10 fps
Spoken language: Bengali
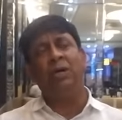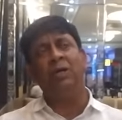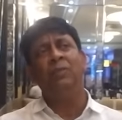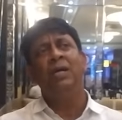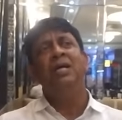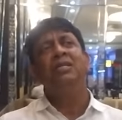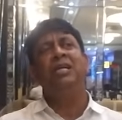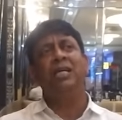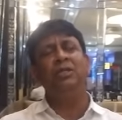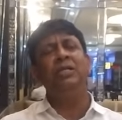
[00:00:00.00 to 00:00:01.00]
ভালো
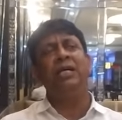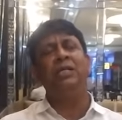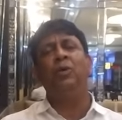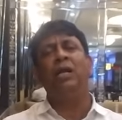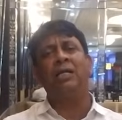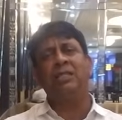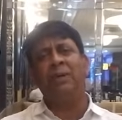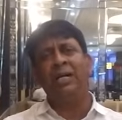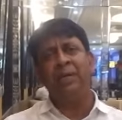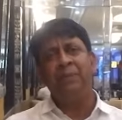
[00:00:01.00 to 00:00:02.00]
সেটা যদি নিজেকে ধরে রাখতে পারে